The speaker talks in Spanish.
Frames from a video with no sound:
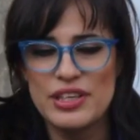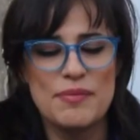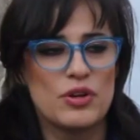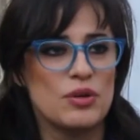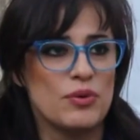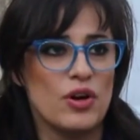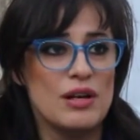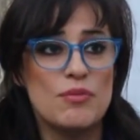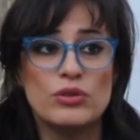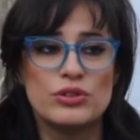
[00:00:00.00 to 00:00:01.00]
digamos como
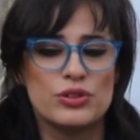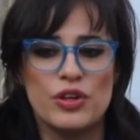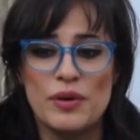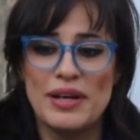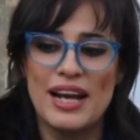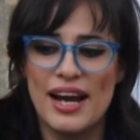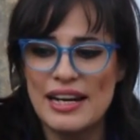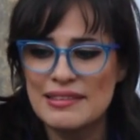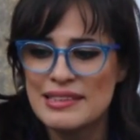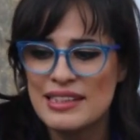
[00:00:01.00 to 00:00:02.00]
el monstruo
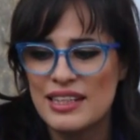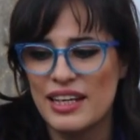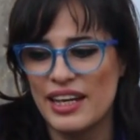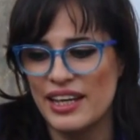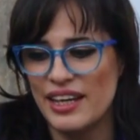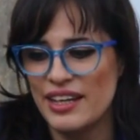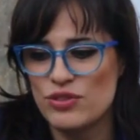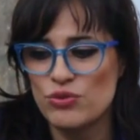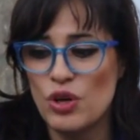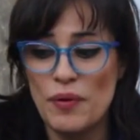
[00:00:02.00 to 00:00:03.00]
novelar, eh,
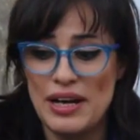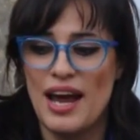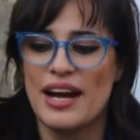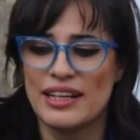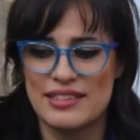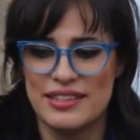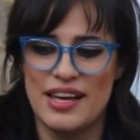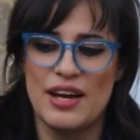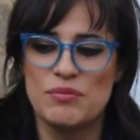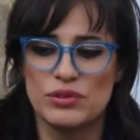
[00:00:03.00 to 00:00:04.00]
es un novelar que se
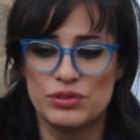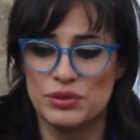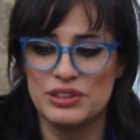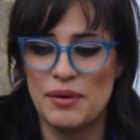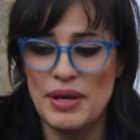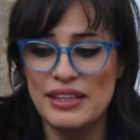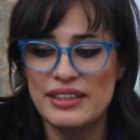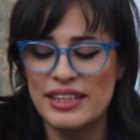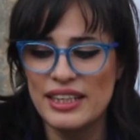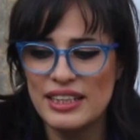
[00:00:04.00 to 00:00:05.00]
da
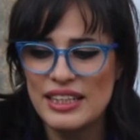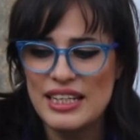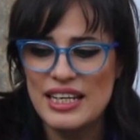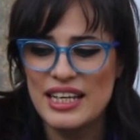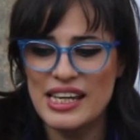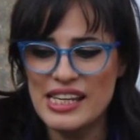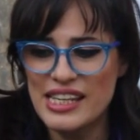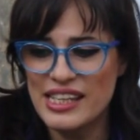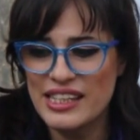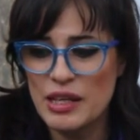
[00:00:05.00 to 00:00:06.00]
monstruosamente
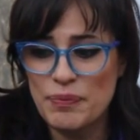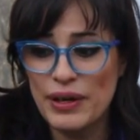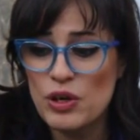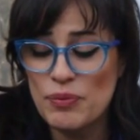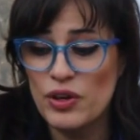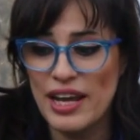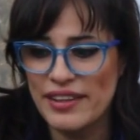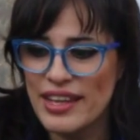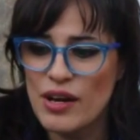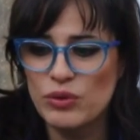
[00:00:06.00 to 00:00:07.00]
y después como la
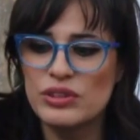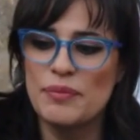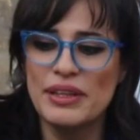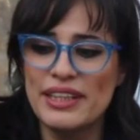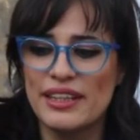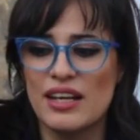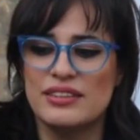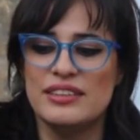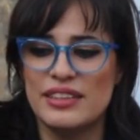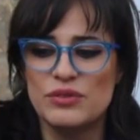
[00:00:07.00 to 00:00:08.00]
idea justamente de que
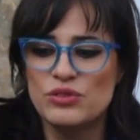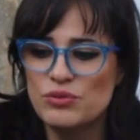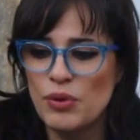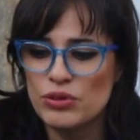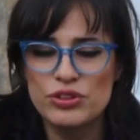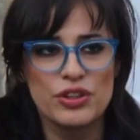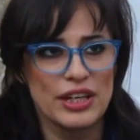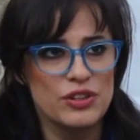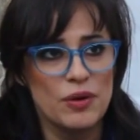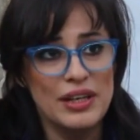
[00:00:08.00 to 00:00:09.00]
existe un monstruo
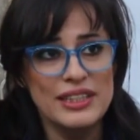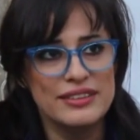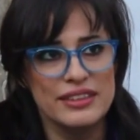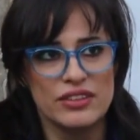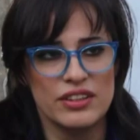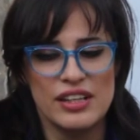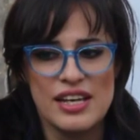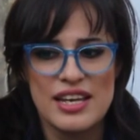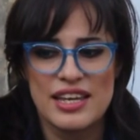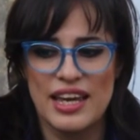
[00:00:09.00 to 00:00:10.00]
que es novelístico,
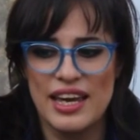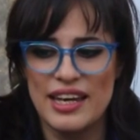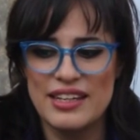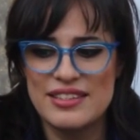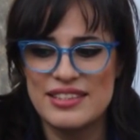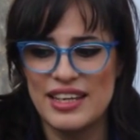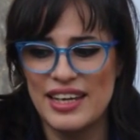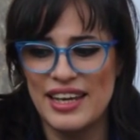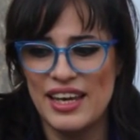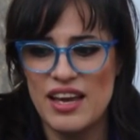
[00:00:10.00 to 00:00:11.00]
que es,
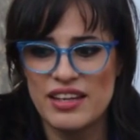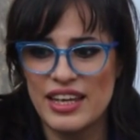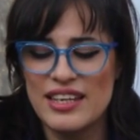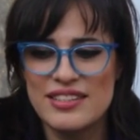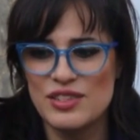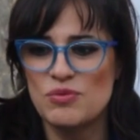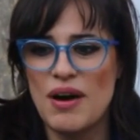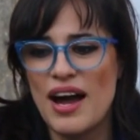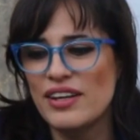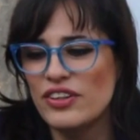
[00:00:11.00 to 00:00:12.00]
eh, que es
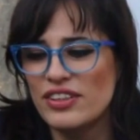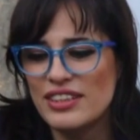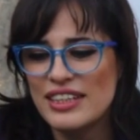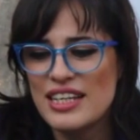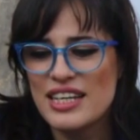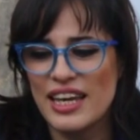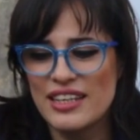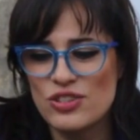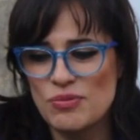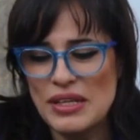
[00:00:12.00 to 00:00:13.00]
inhumano, que
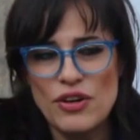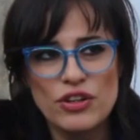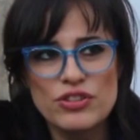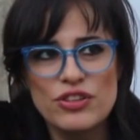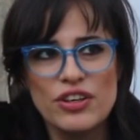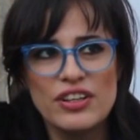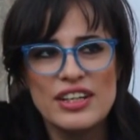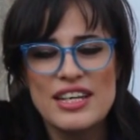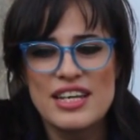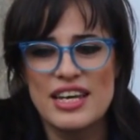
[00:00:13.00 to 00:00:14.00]
es ominoso,
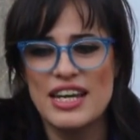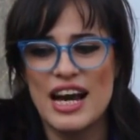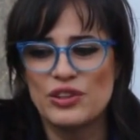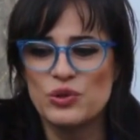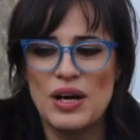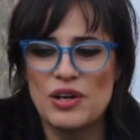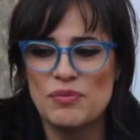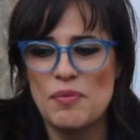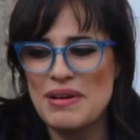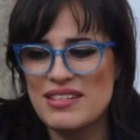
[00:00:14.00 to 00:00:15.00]
que actúa
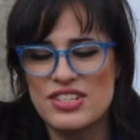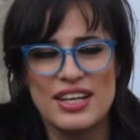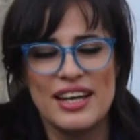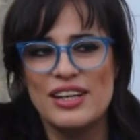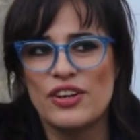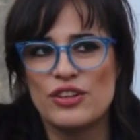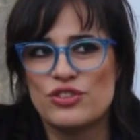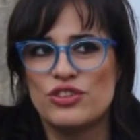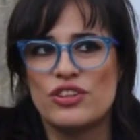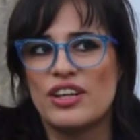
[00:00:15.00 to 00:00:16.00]
como más allá de lo que
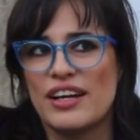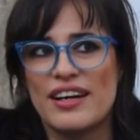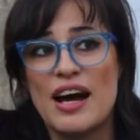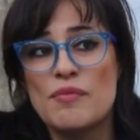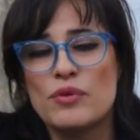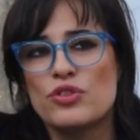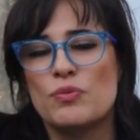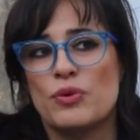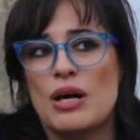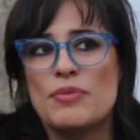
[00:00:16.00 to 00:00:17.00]
nosotros querramos o
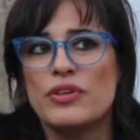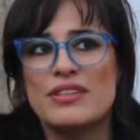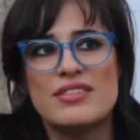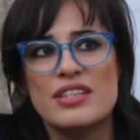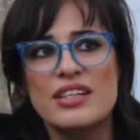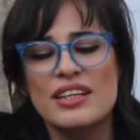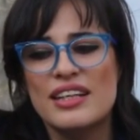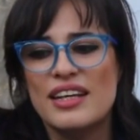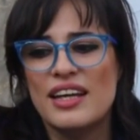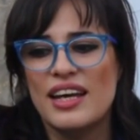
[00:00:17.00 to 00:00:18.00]
podamos decir.
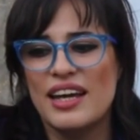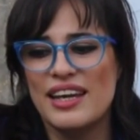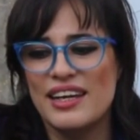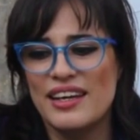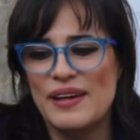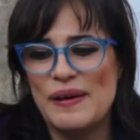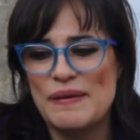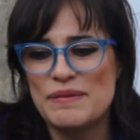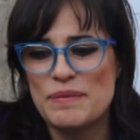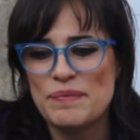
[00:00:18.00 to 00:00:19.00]

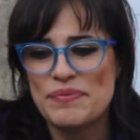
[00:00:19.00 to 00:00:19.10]
Eh,